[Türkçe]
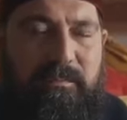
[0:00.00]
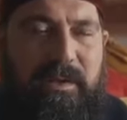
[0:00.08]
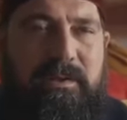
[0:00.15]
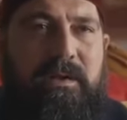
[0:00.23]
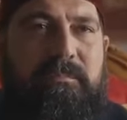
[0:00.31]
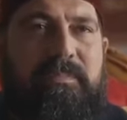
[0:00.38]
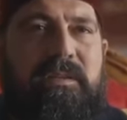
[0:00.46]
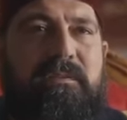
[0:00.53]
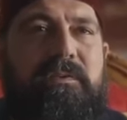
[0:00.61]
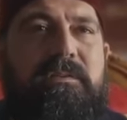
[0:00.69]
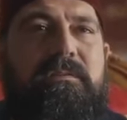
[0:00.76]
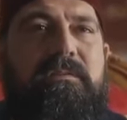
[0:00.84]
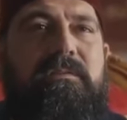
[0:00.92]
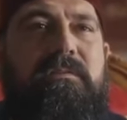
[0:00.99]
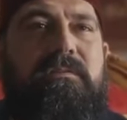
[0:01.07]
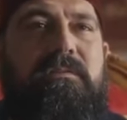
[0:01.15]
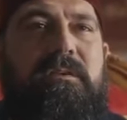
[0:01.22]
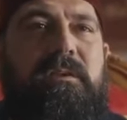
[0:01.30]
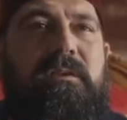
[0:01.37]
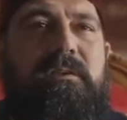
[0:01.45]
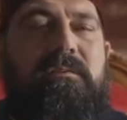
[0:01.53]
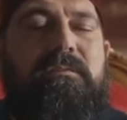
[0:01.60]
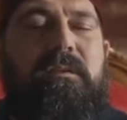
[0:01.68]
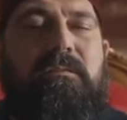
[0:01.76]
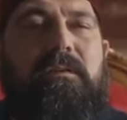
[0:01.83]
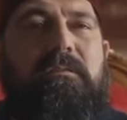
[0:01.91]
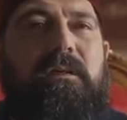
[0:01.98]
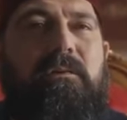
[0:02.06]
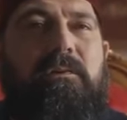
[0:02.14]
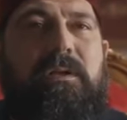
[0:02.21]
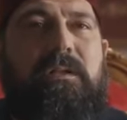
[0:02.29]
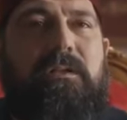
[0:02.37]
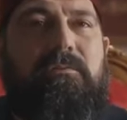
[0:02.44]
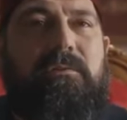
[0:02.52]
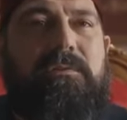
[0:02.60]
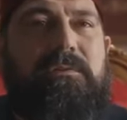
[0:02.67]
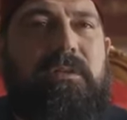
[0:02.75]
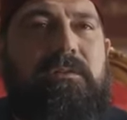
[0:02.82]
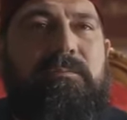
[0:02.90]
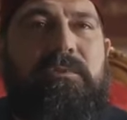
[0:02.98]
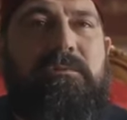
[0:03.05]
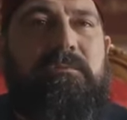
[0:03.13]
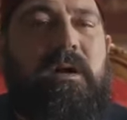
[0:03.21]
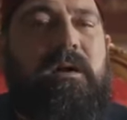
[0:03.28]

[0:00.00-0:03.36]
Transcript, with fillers: Peygamberimiz sallallahu aleyhi ve sellemin